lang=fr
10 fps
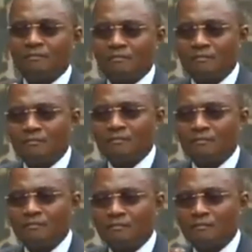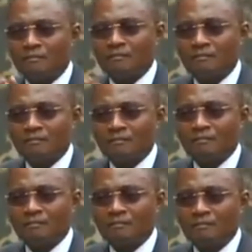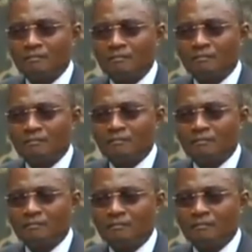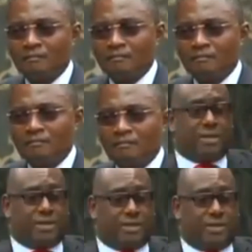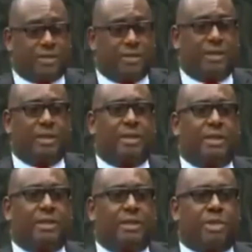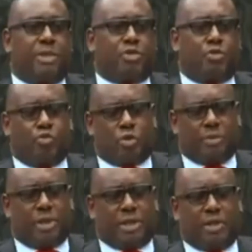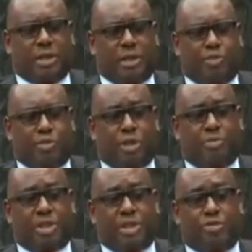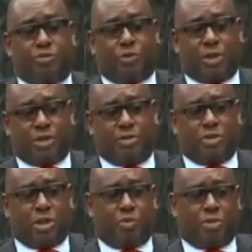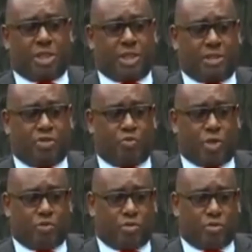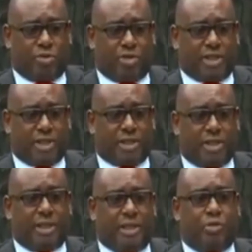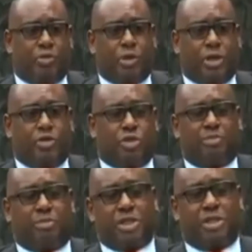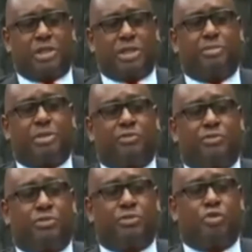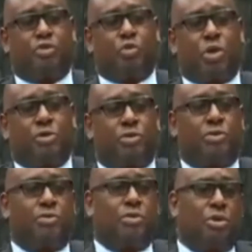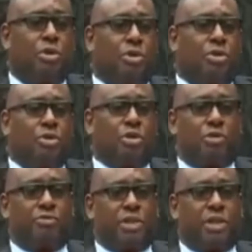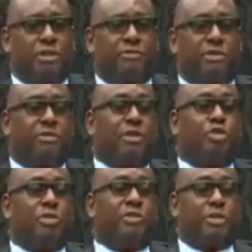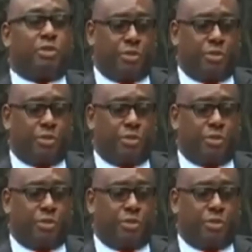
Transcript: dans le cadre de ce mandat, la première fois la présidence. Parce qu'au cours d'un mandat, on a la possibilité de présider deux fois. Donc nous allons présider ce mois d'août 2021 et on a une deuxième présidence qui est prévue au mois de janvier, février 2022.